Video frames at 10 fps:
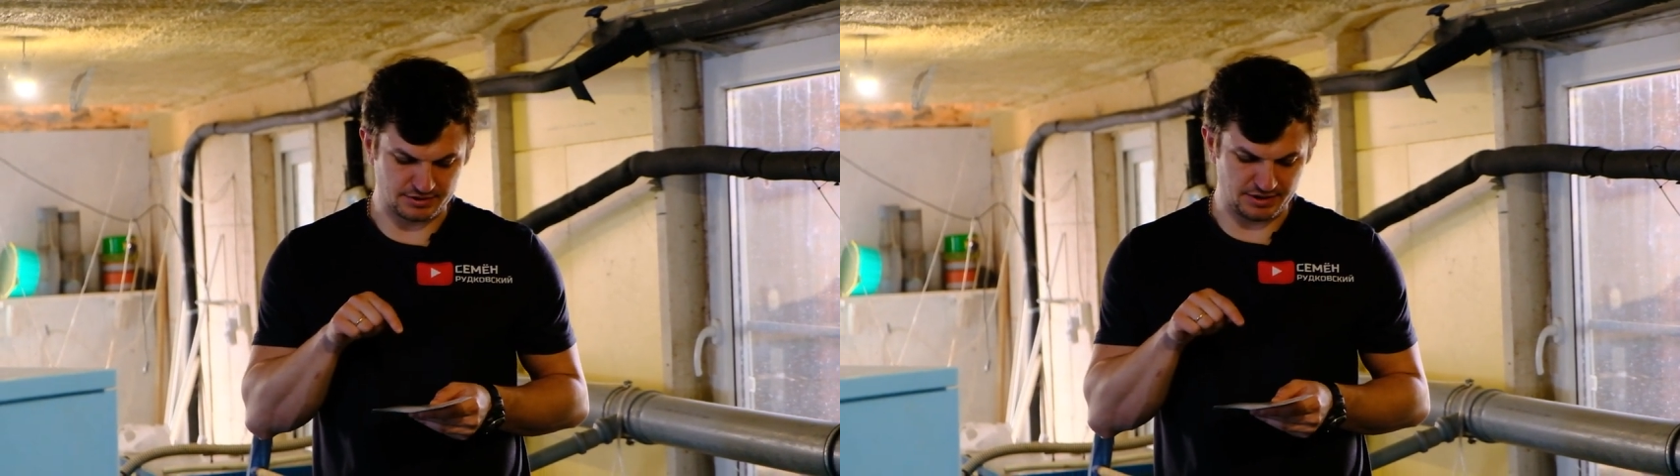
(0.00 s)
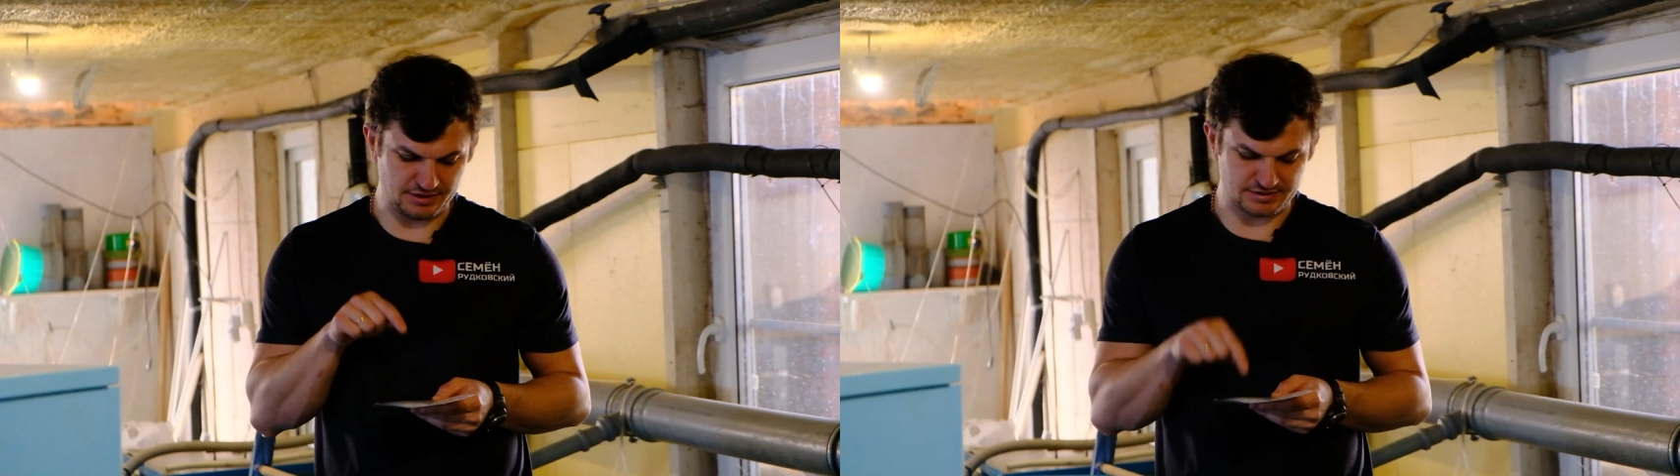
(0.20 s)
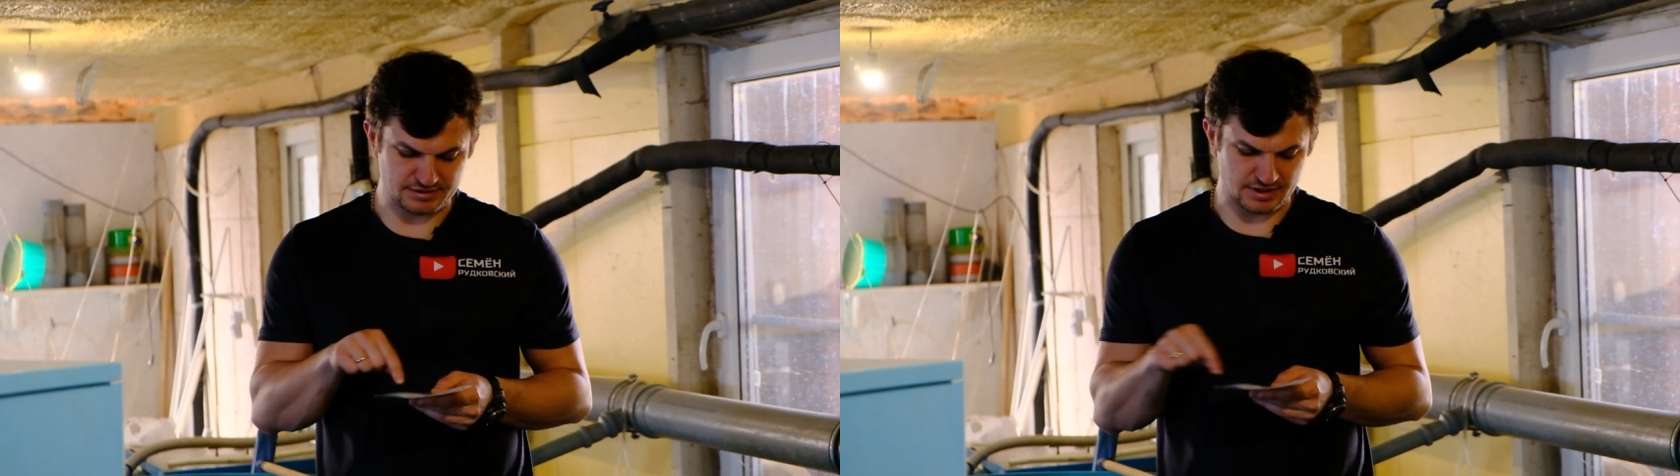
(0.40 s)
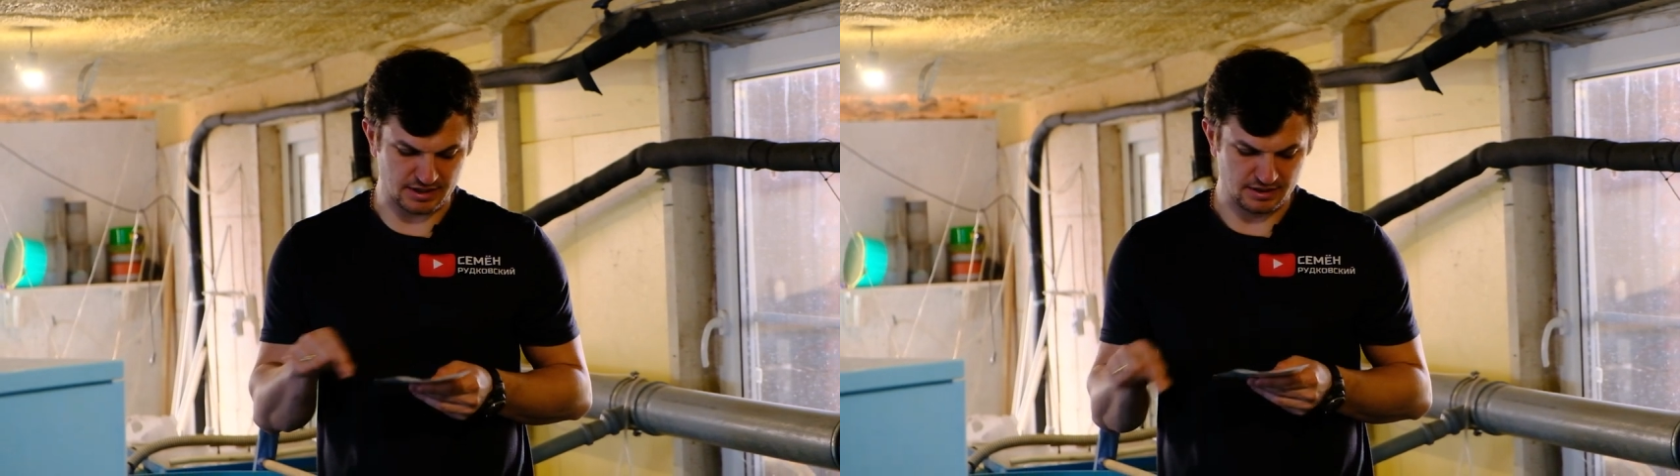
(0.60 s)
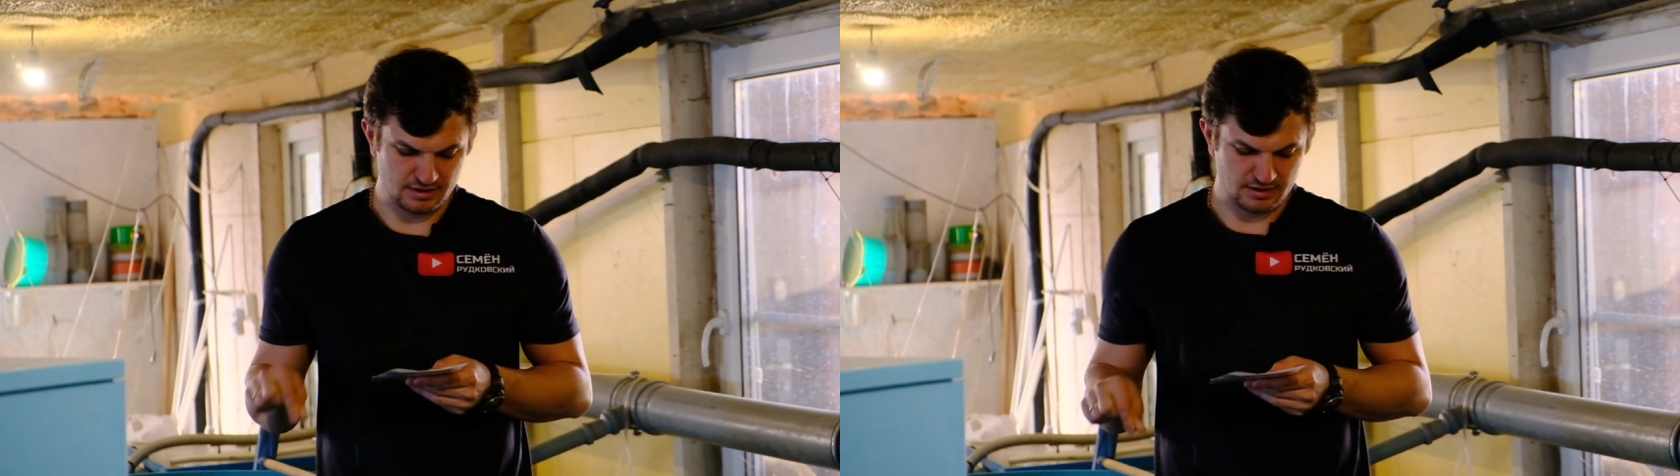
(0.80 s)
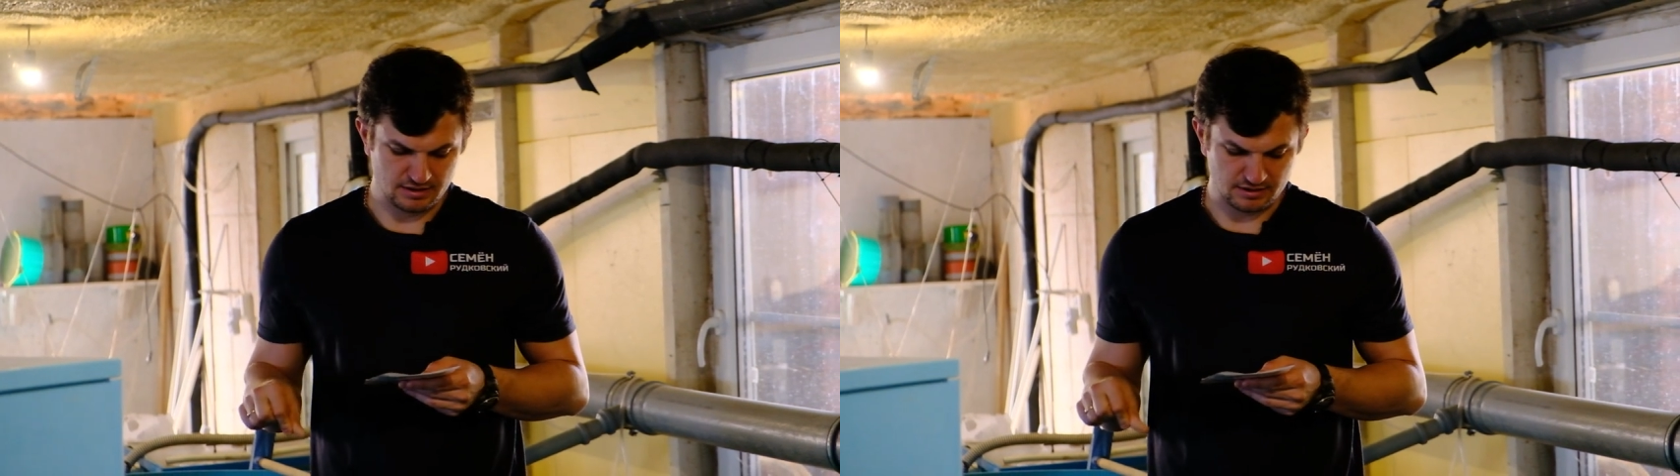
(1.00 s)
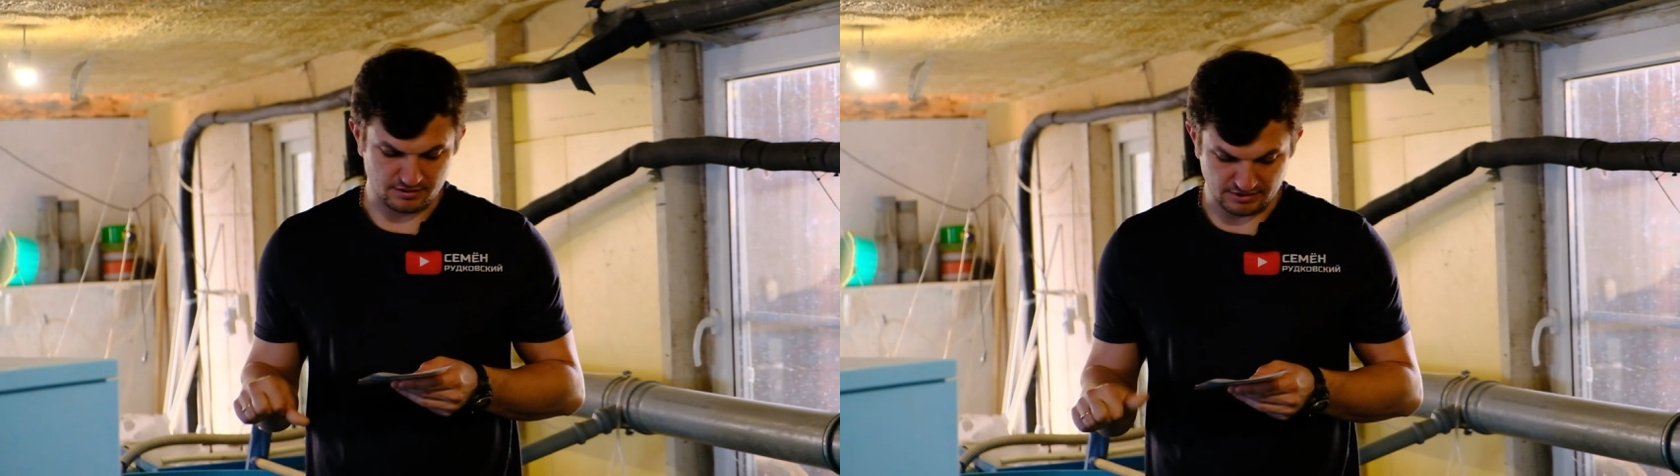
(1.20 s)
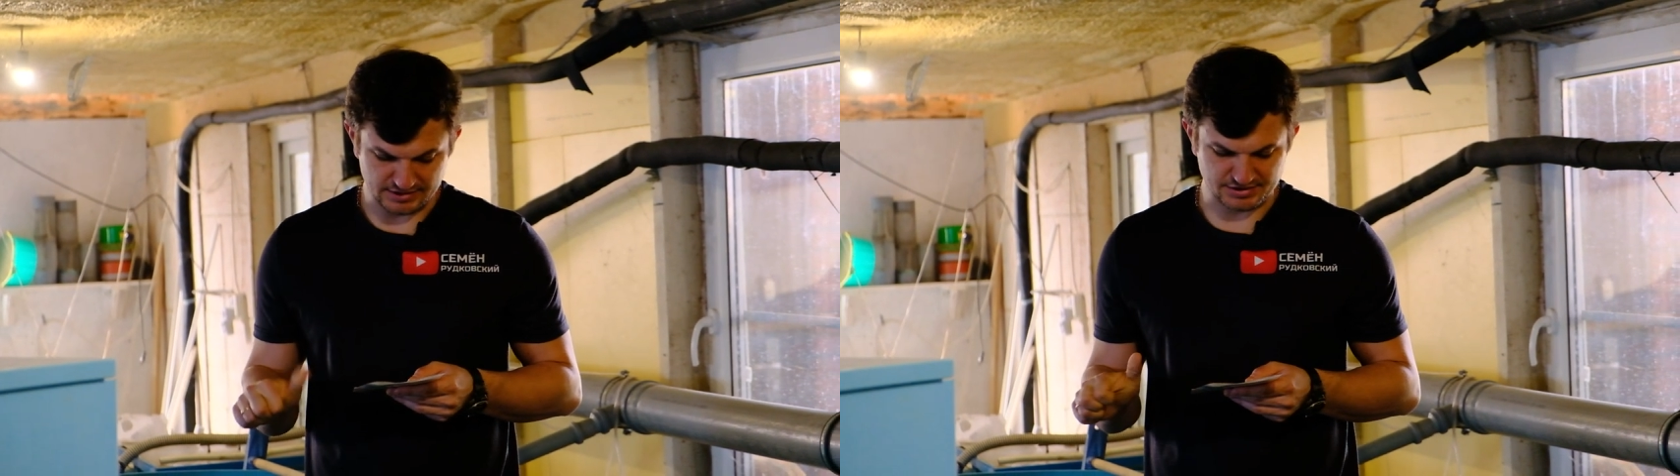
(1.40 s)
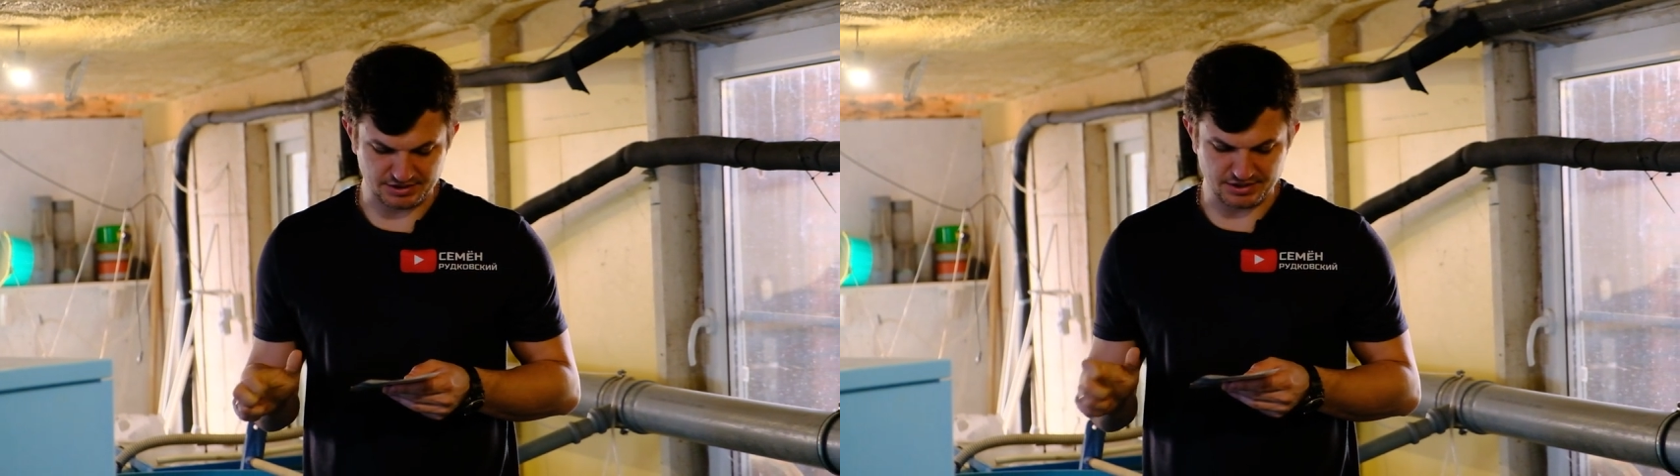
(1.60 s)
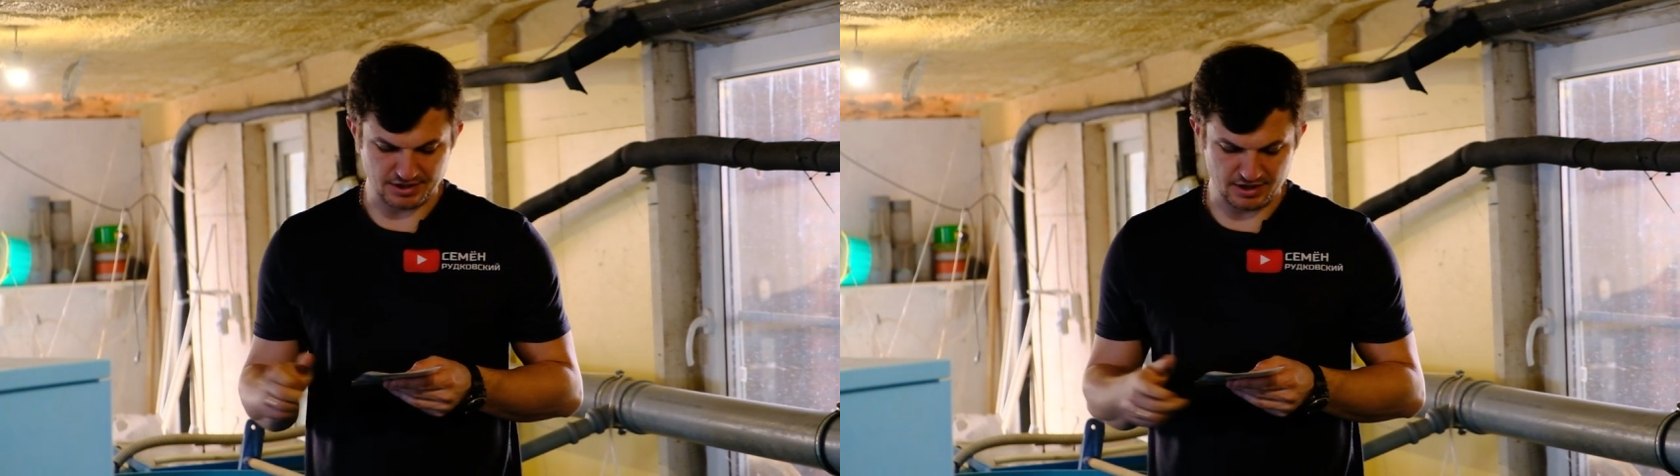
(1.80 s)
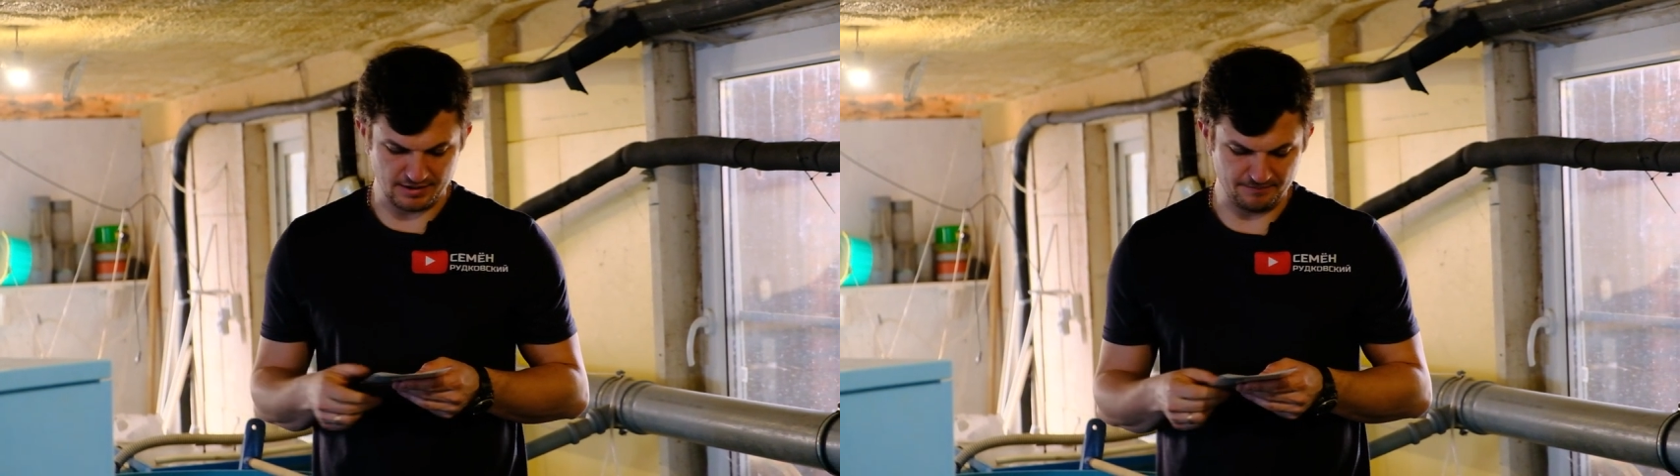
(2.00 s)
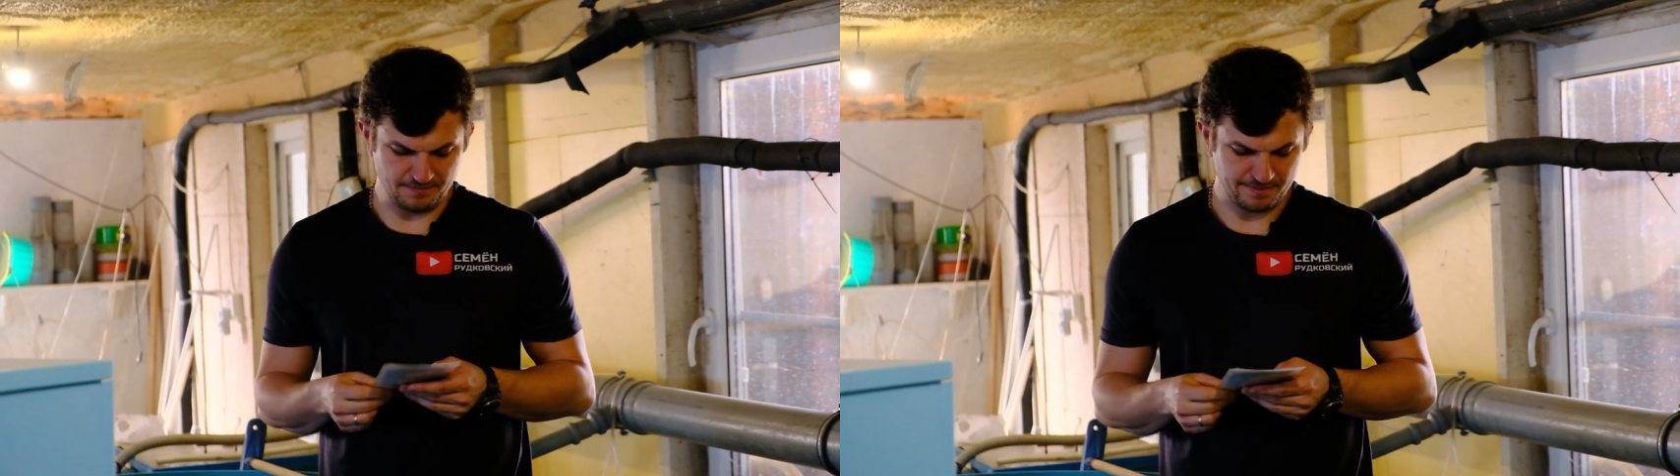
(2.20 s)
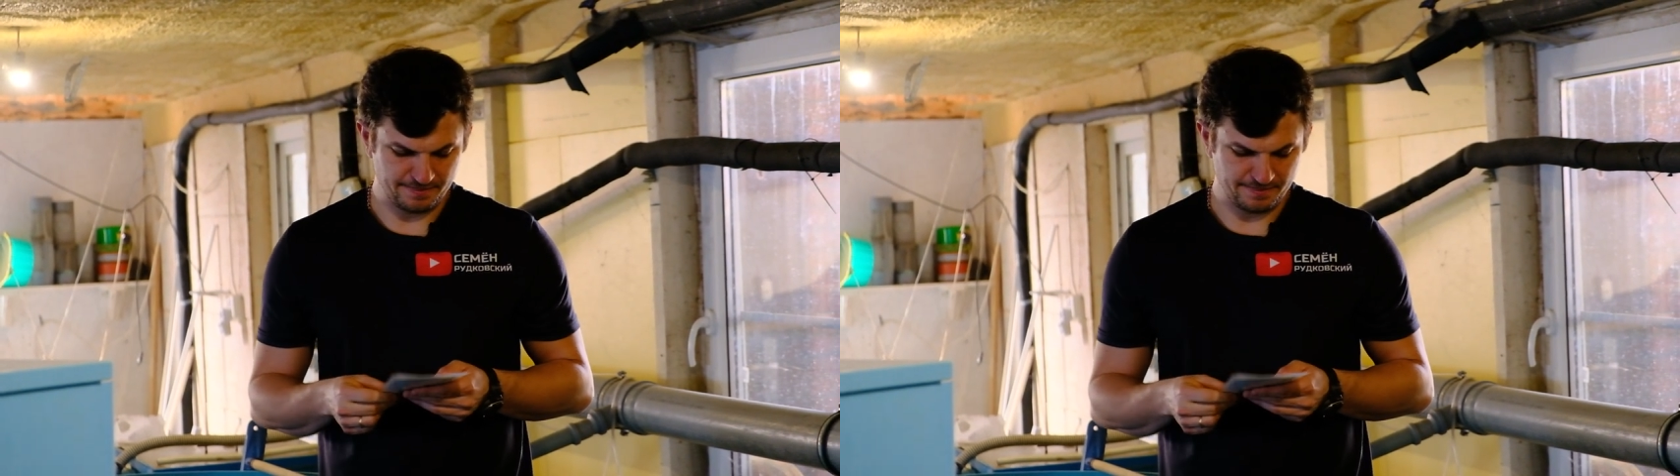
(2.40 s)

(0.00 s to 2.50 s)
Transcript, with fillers: 320 грамм.